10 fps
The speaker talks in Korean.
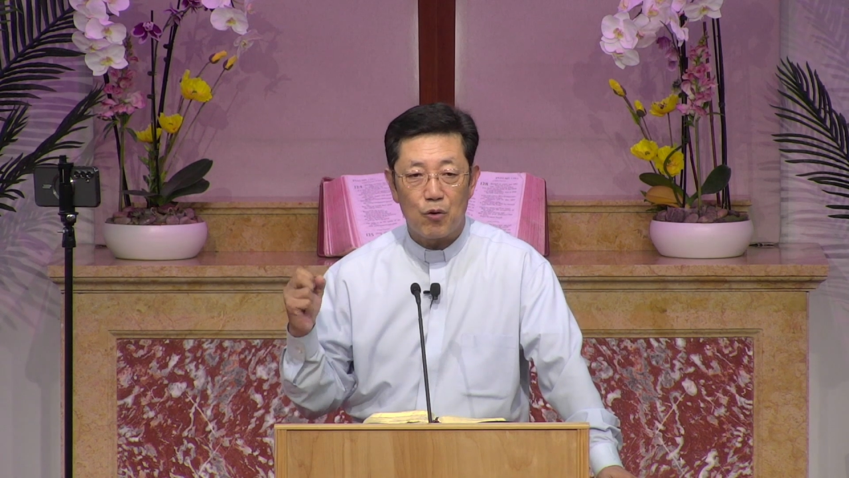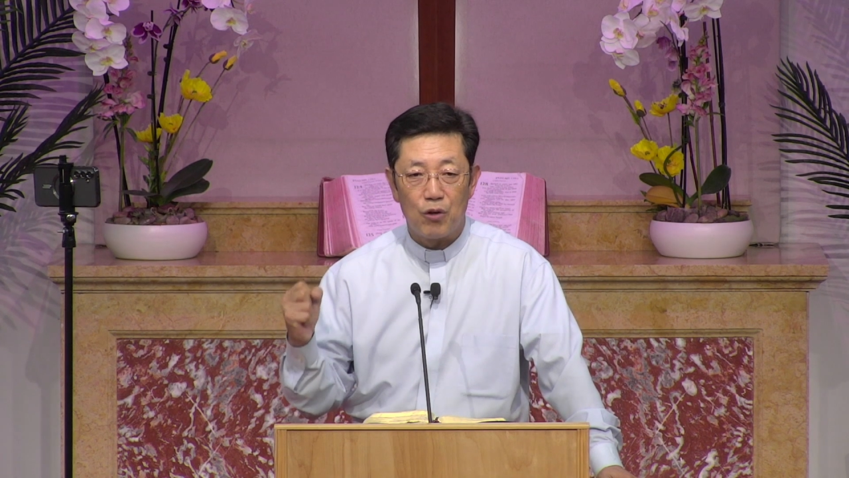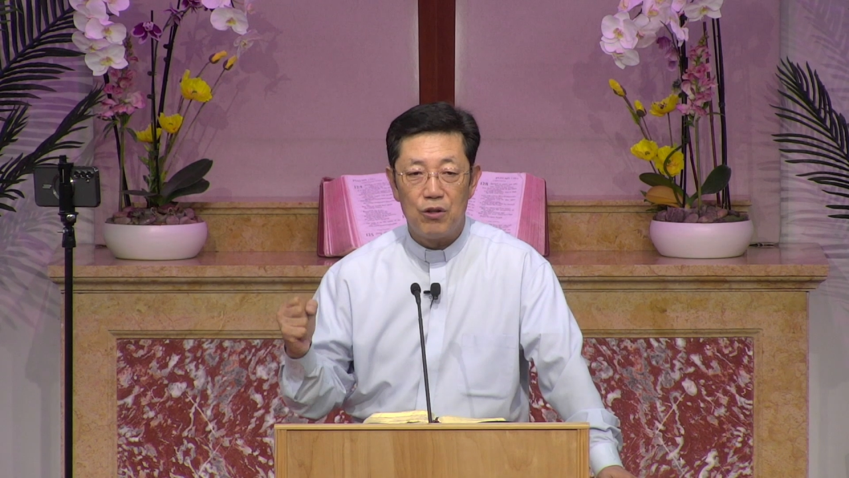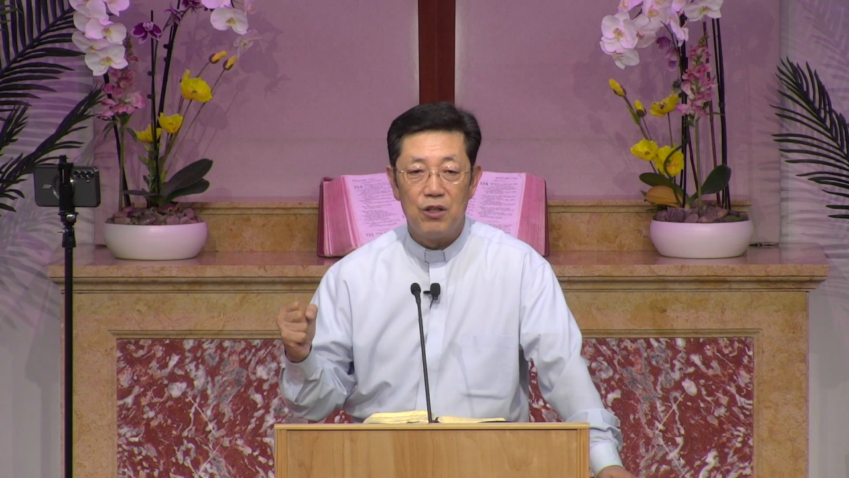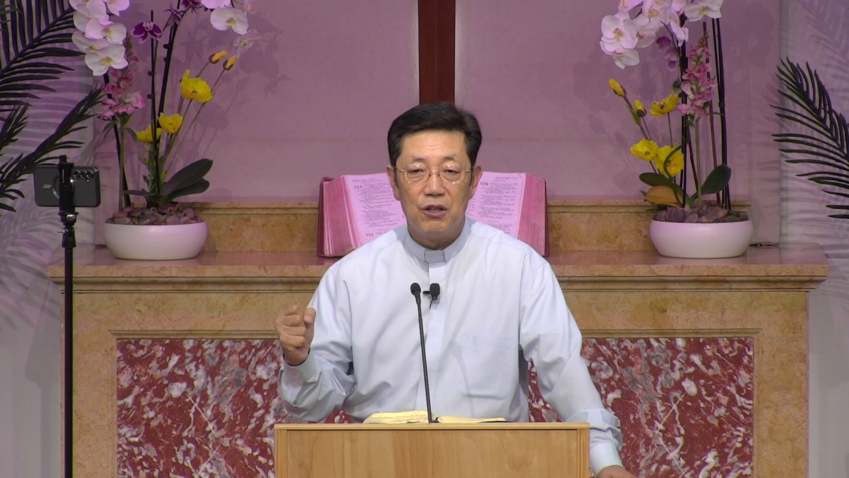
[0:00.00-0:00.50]

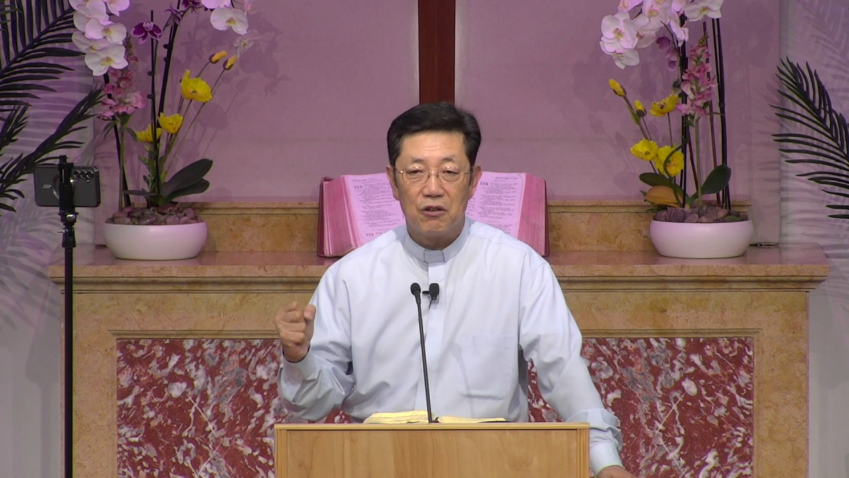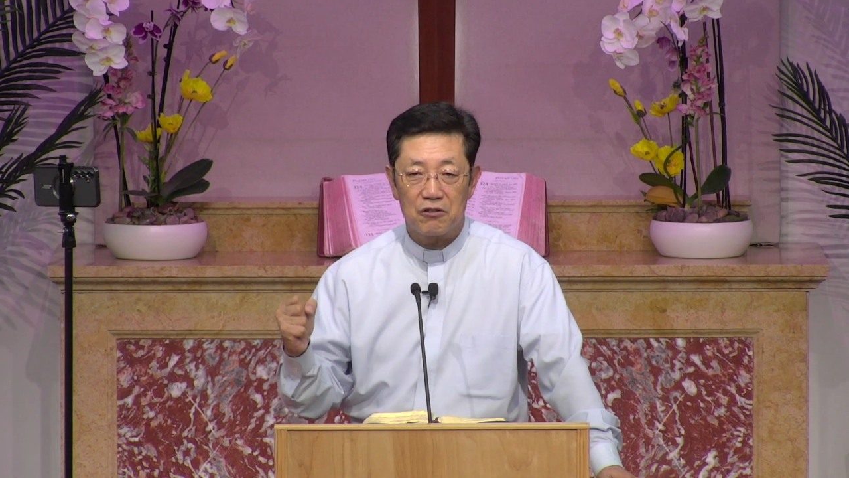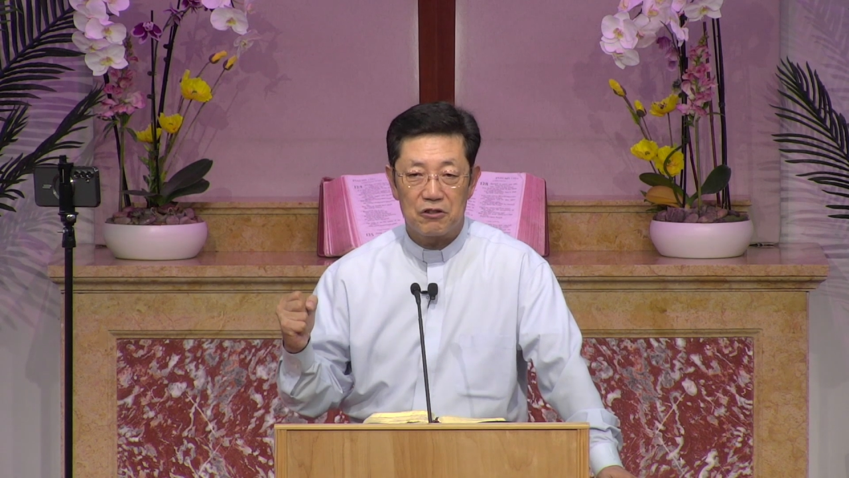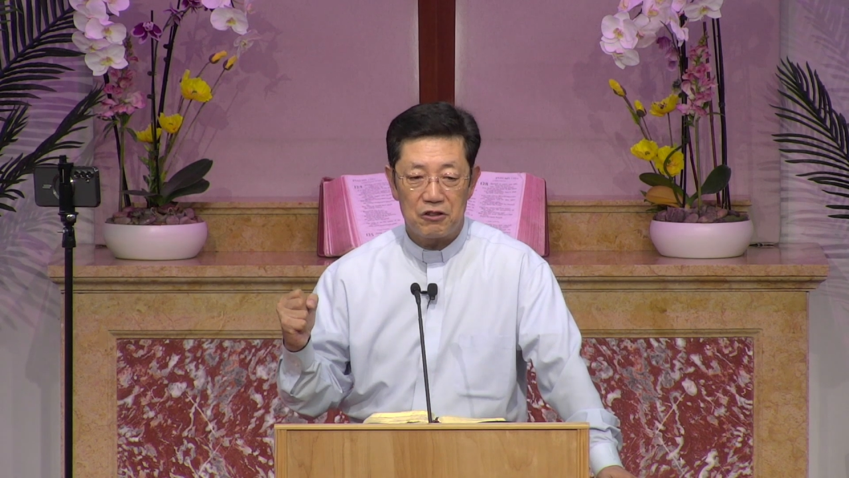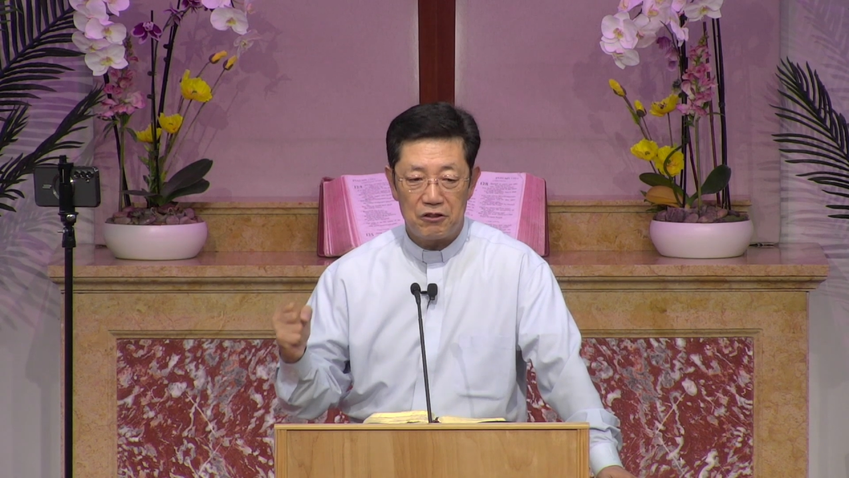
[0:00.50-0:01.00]
권력,
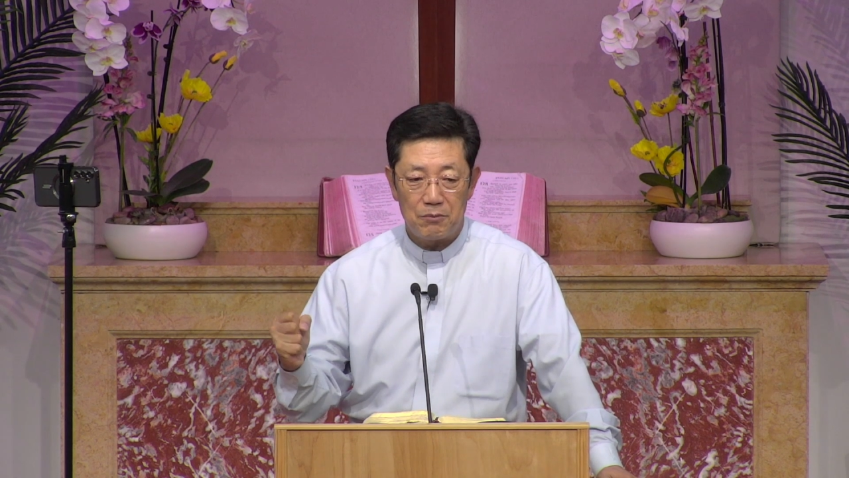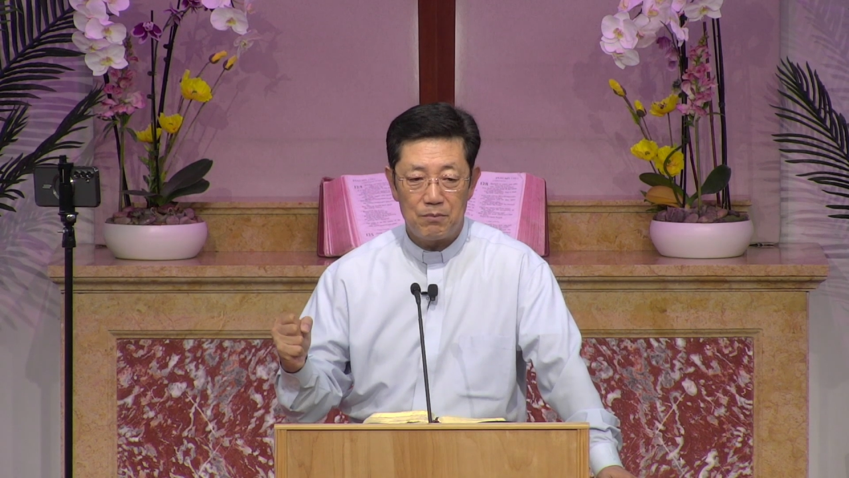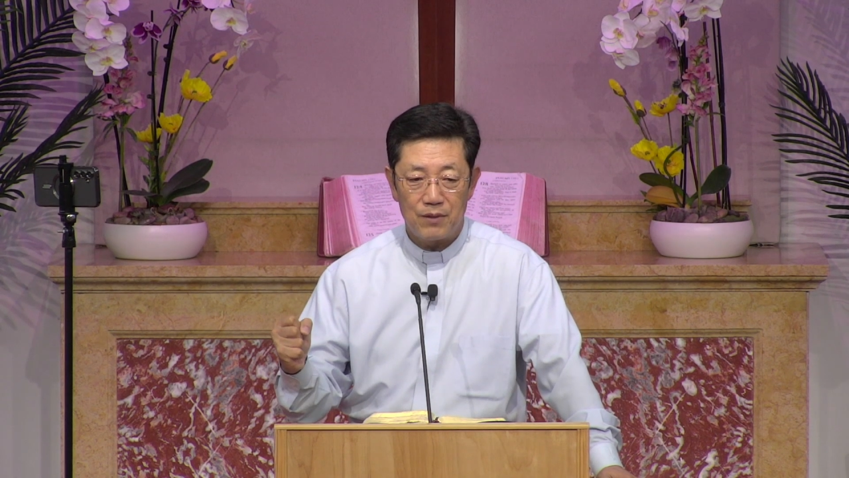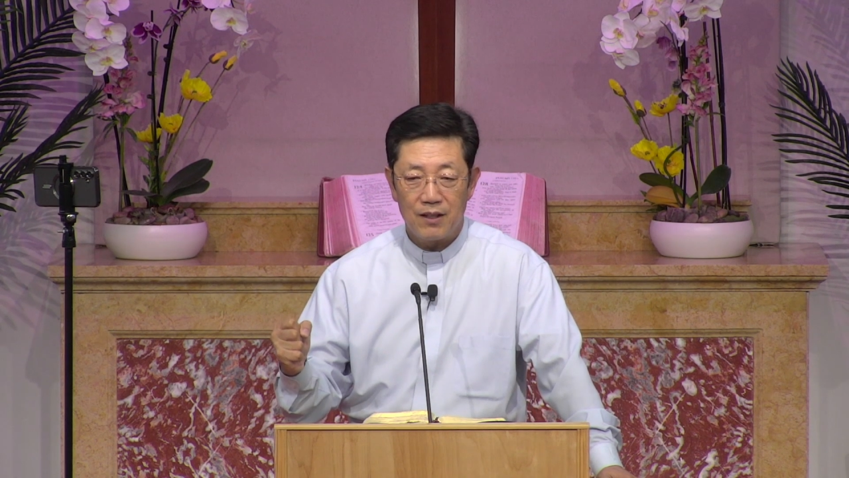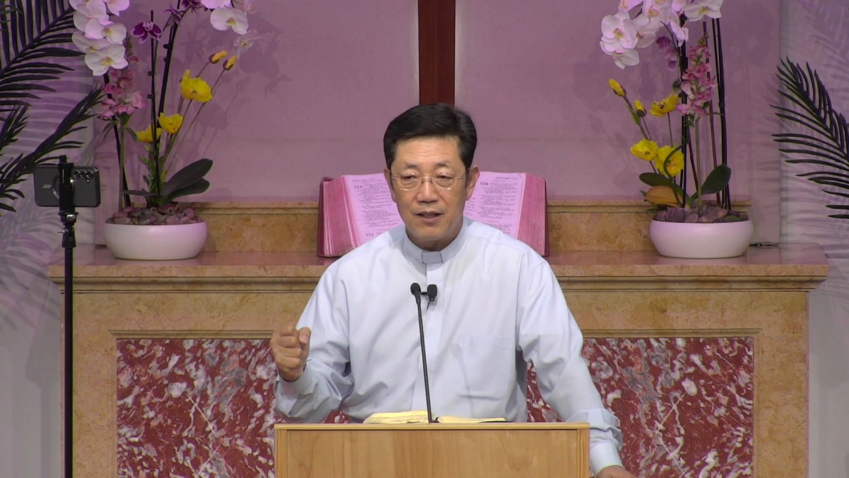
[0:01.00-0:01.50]
힘,